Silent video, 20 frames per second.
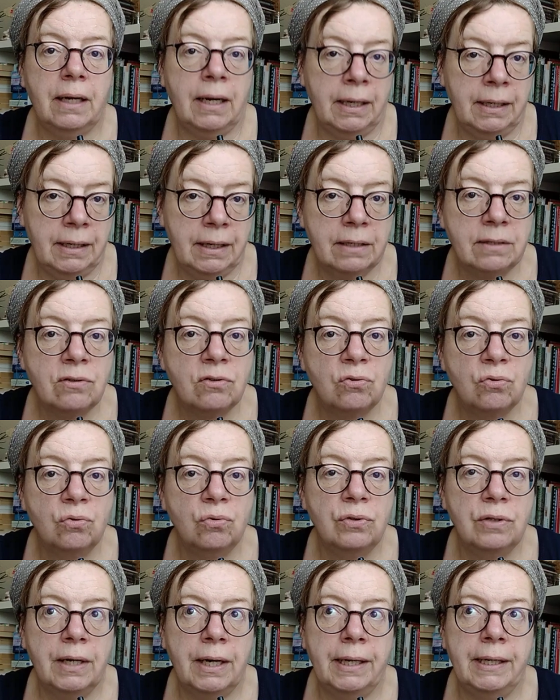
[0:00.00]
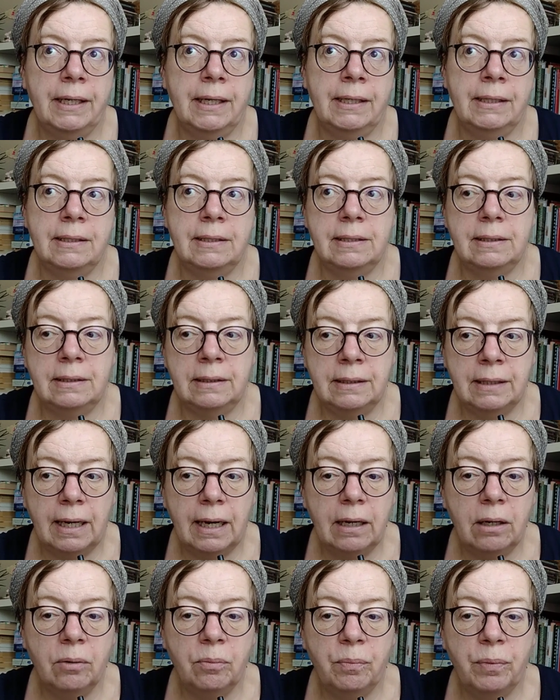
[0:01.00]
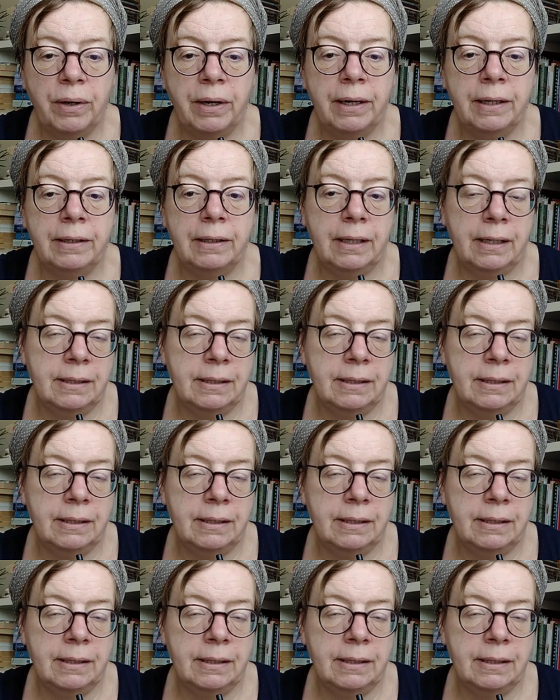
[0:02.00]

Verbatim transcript: anders zu sein als die Nachbarn,